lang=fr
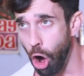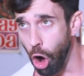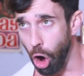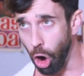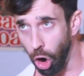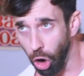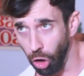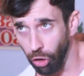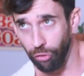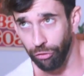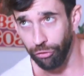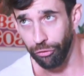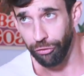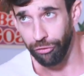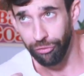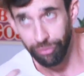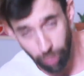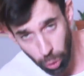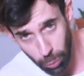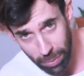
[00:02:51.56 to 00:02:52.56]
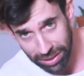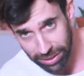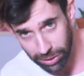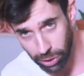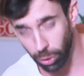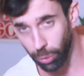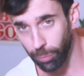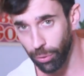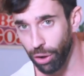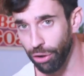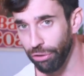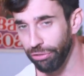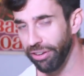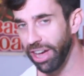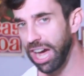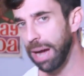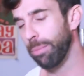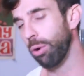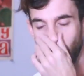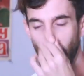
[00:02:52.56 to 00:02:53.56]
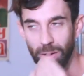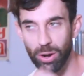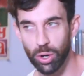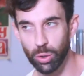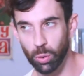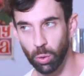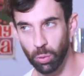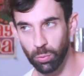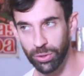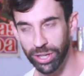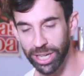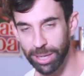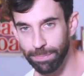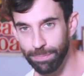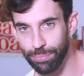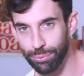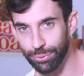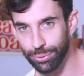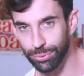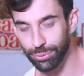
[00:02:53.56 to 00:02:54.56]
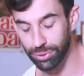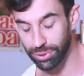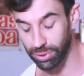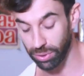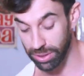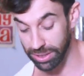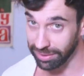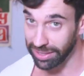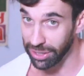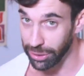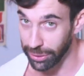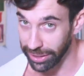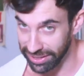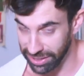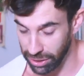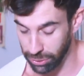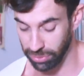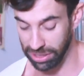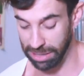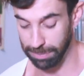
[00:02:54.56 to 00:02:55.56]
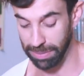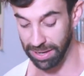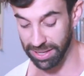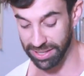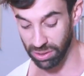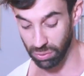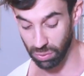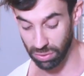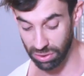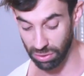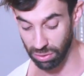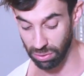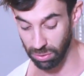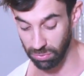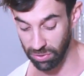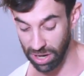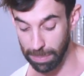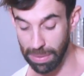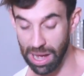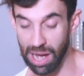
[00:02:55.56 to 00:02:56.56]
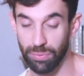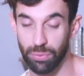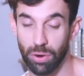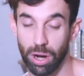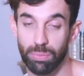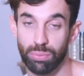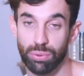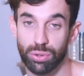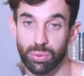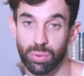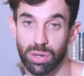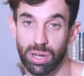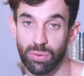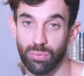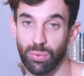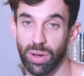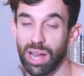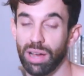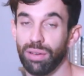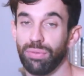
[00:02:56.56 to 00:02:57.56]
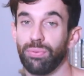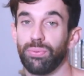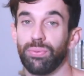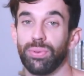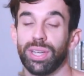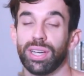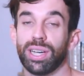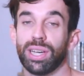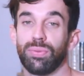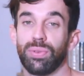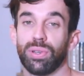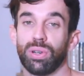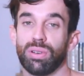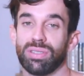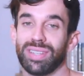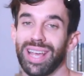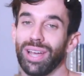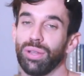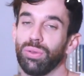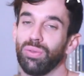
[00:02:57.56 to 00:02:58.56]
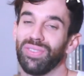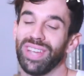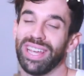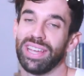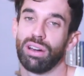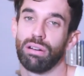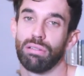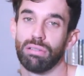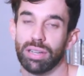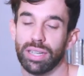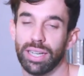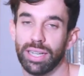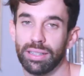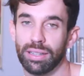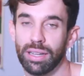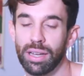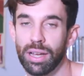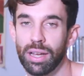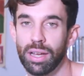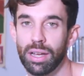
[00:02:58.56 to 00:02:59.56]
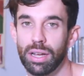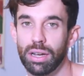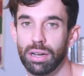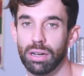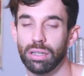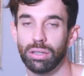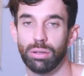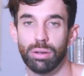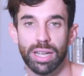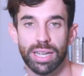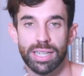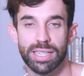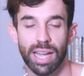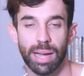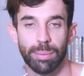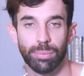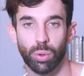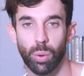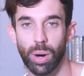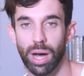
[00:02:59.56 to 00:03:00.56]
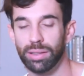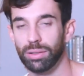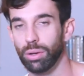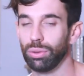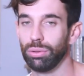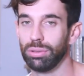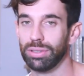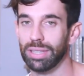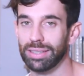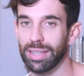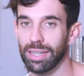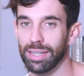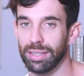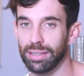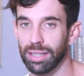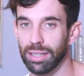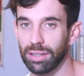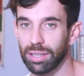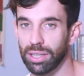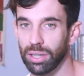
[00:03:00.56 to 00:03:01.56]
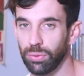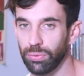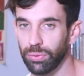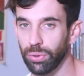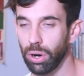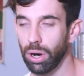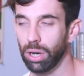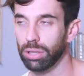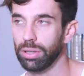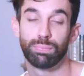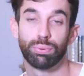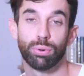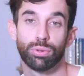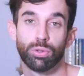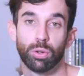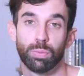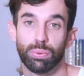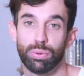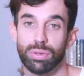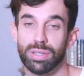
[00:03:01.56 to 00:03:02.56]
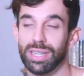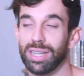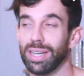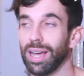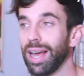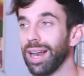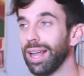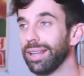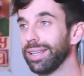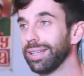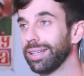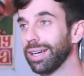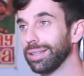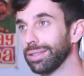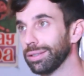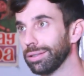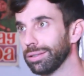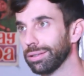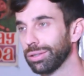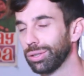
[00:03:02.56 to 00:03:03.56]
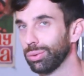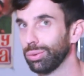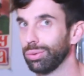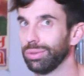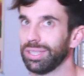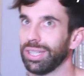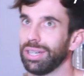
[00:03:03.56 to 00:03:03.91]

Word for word: en Nommettant un verbe, on va lui conférer plus de sens. D'ailleurs, ici, ce n'est pas innocent, le verbe avoir besoin, voilà, fait référence à une vieille rengaine euh, de l'extrême droite, une natalité très forte pour s'opposer à la décadence, aux